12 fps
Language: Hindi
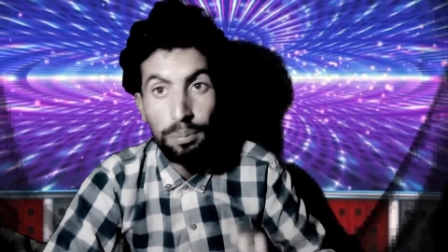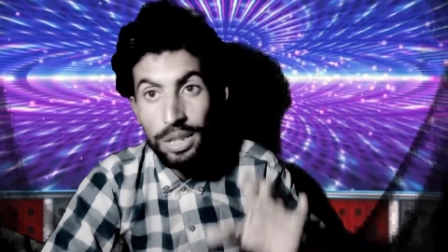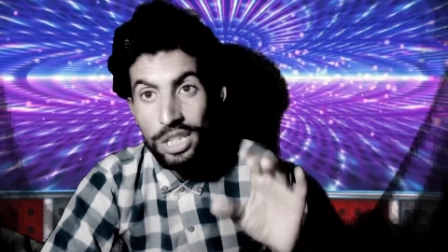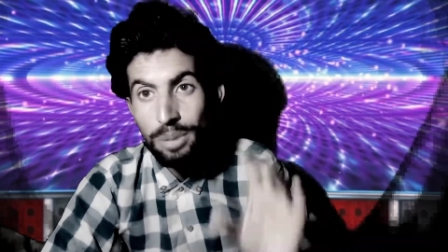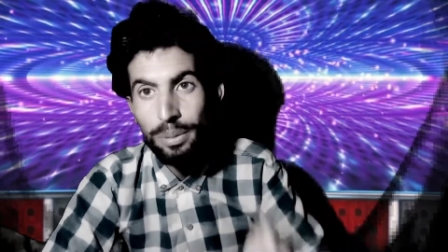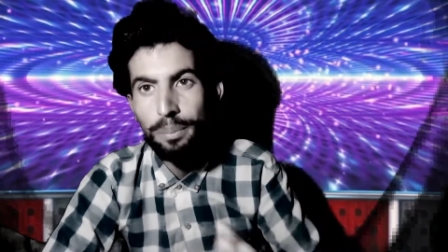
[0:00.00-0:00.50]

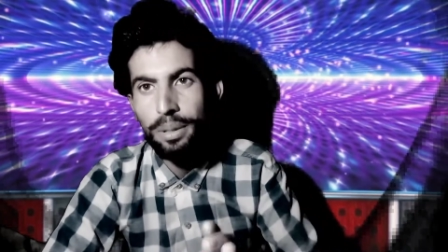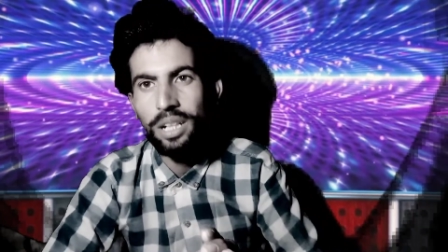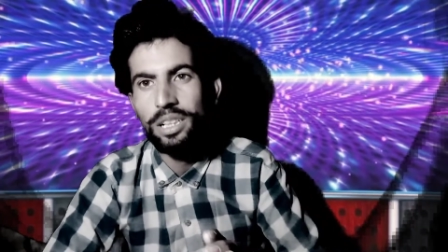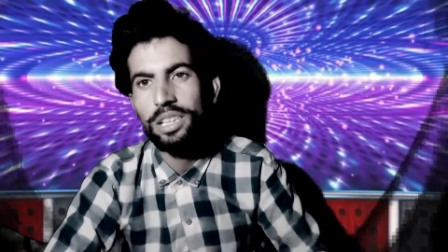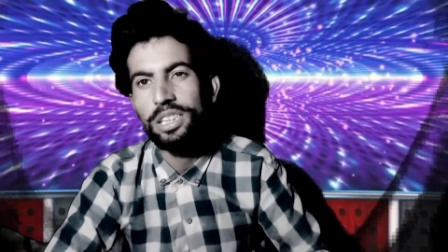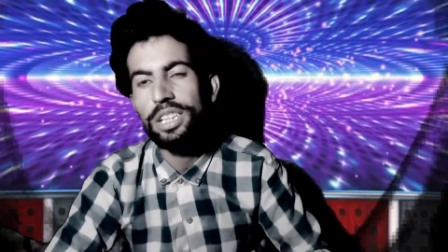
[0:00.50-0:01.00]
बीच में
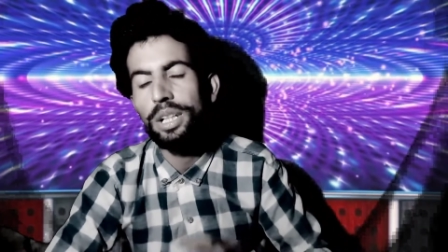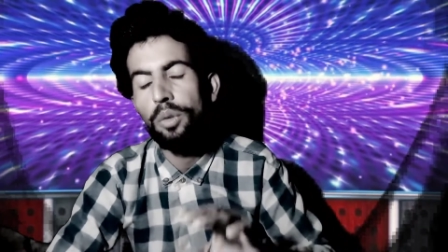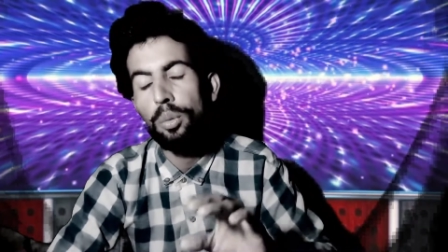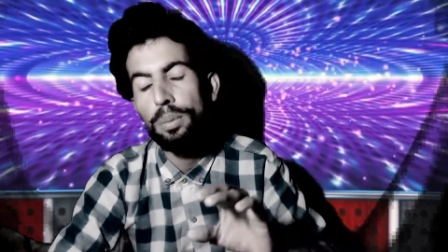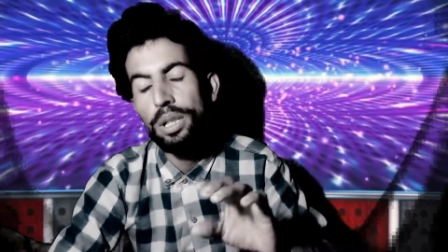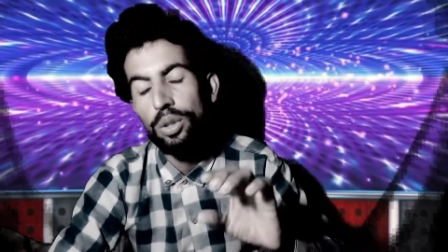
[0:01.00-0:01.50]
बात आती है ना
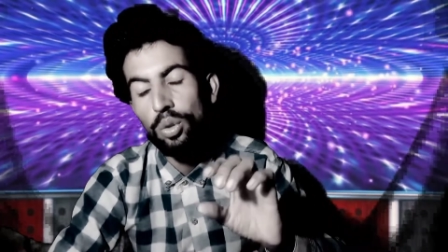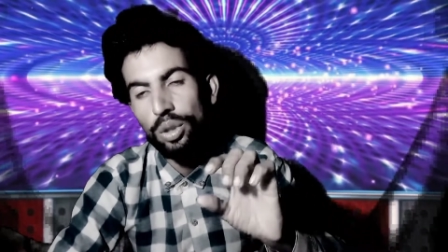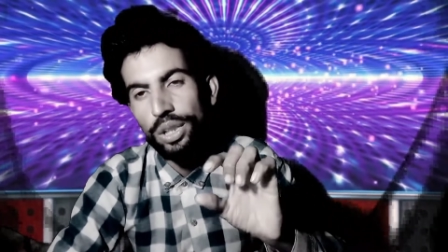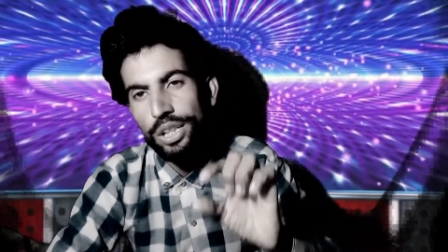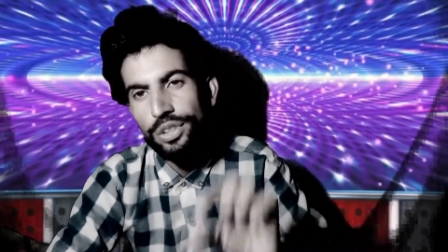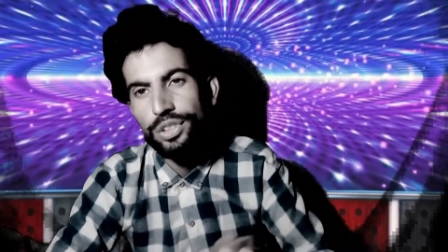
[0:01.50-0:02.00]
वो
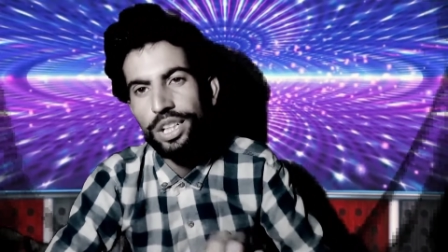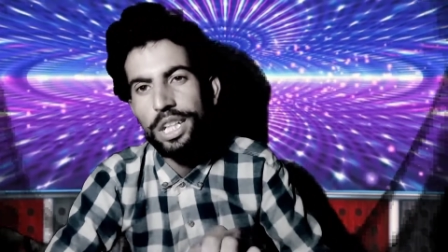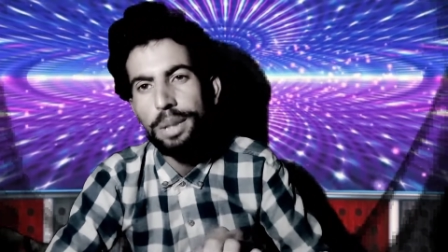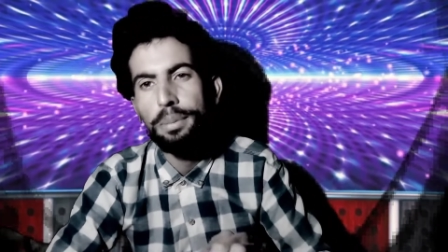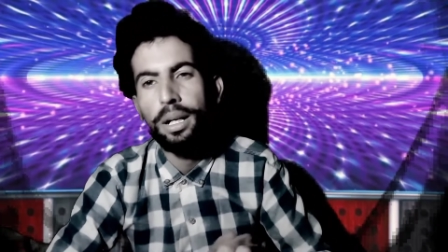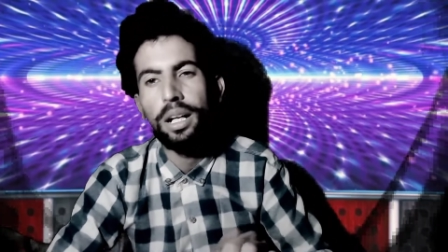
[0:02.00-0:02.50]
बिल्कुल
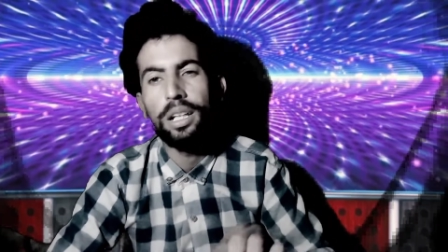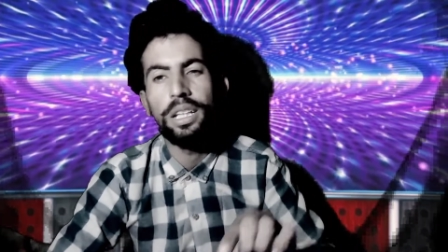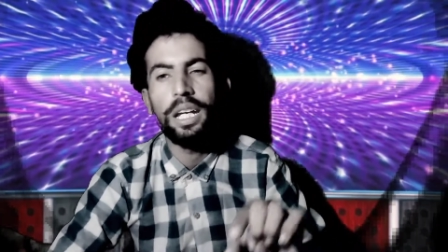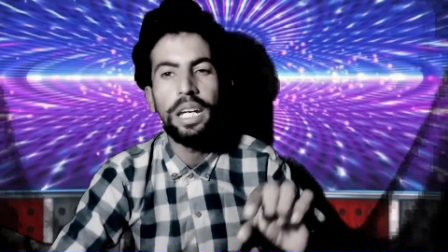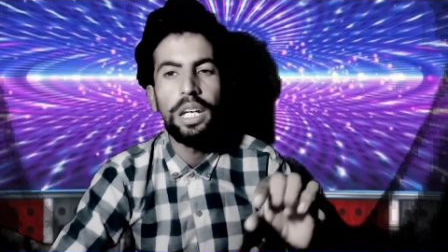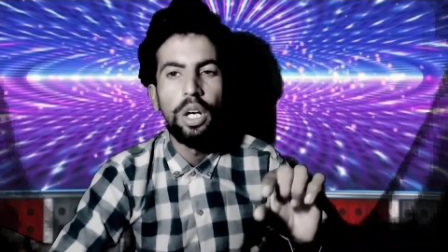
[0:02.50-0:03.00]
यही
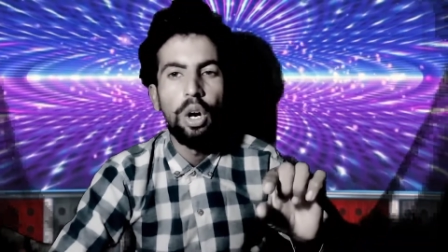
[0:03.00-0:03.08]
बात है